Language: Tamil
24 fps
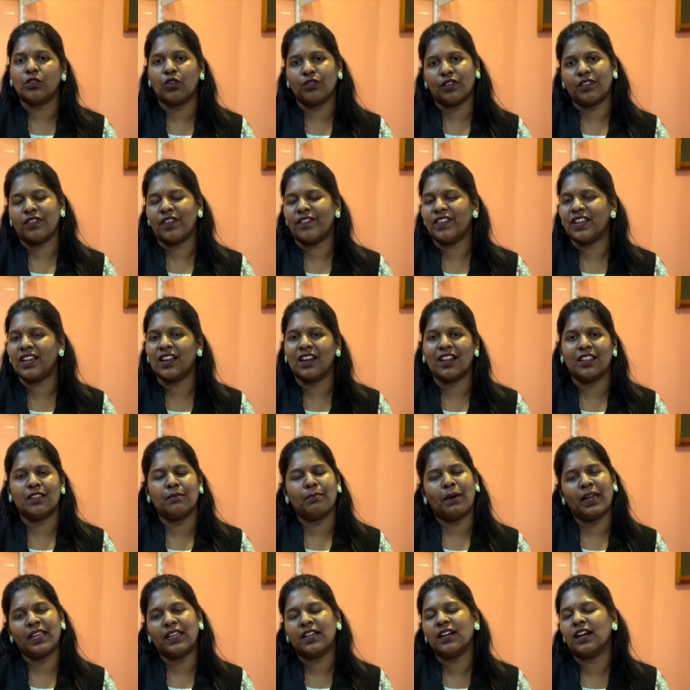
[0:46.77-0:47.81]
ஆஃப் அ வெஹிக்கல் அது
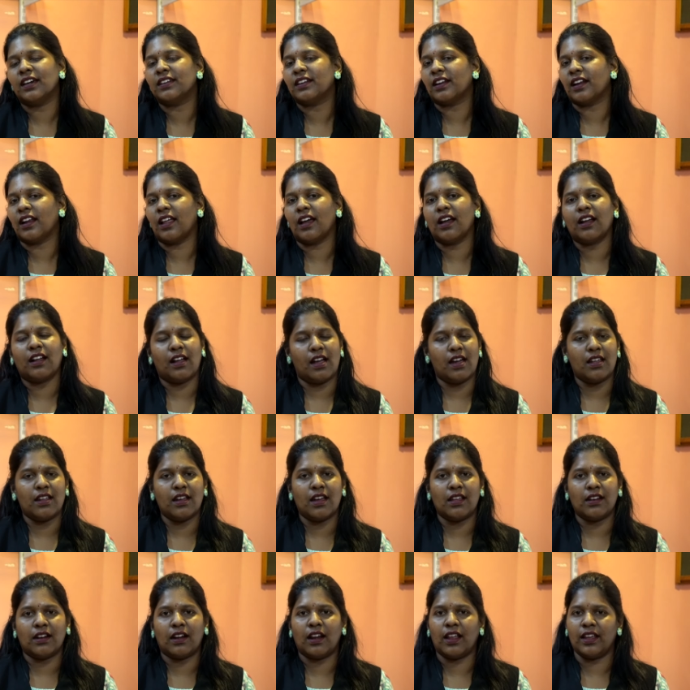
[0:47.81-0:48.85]
பைக்காக இருக்கலாம்
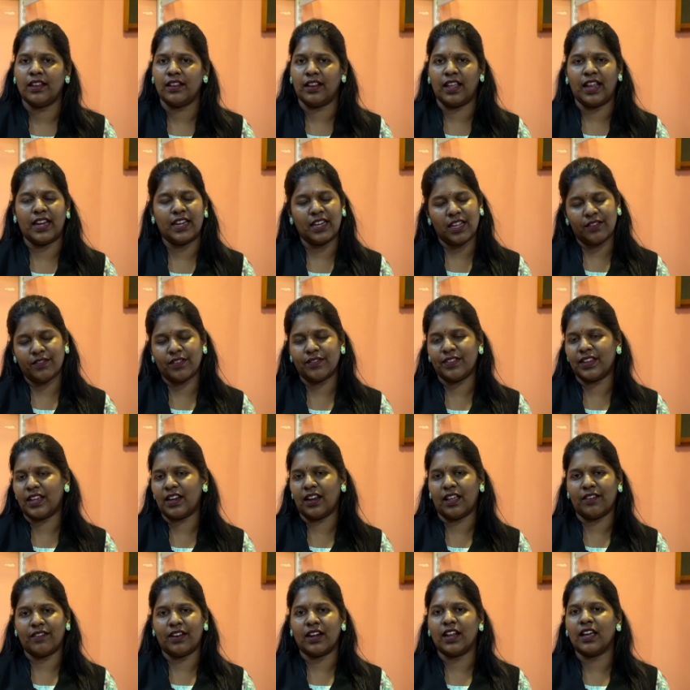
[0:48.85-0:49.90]
காராக இருக்கலாம் இல்லை என்ன
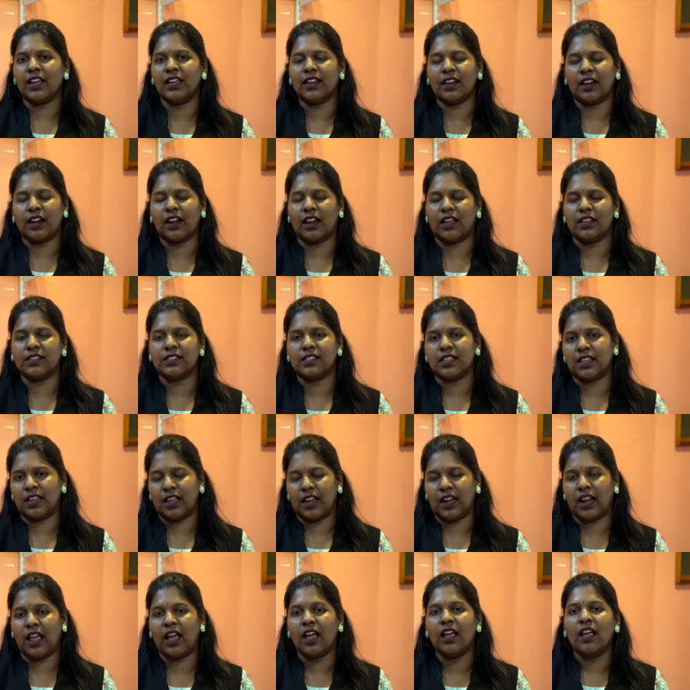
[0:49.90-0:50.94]
வெஹிக்கிளாக வேணால் இருக்கலாம்
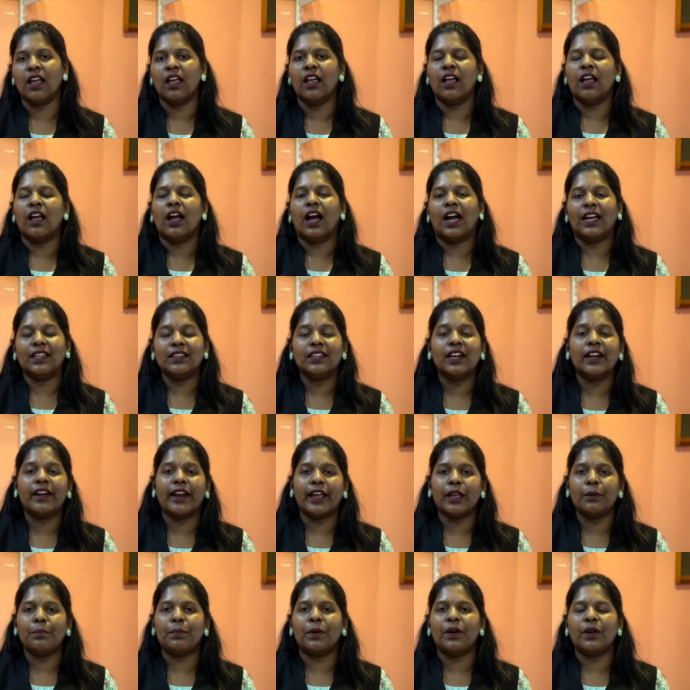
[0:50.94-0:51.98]
சரிங்களா அந்த
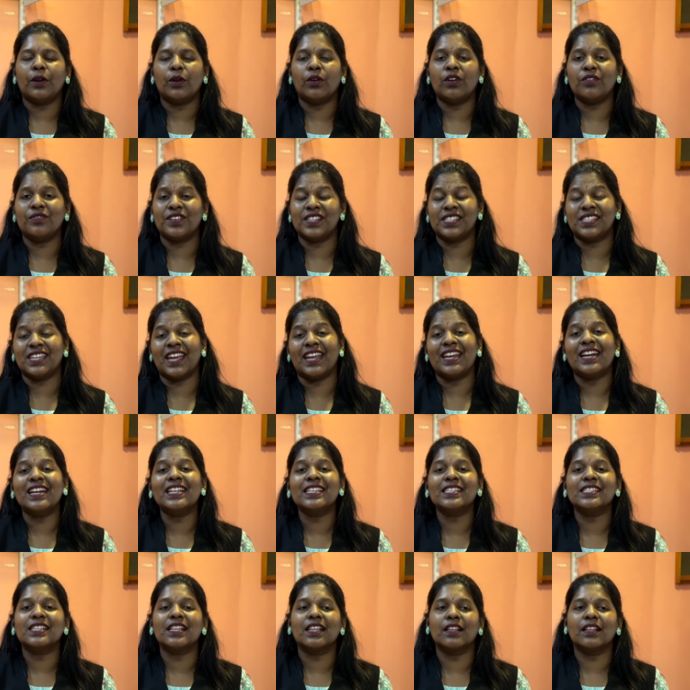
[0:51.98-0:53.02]
ட்ரைவ் பண்ணுறவங்க ஃபஸ்ட்டு என்னென்ன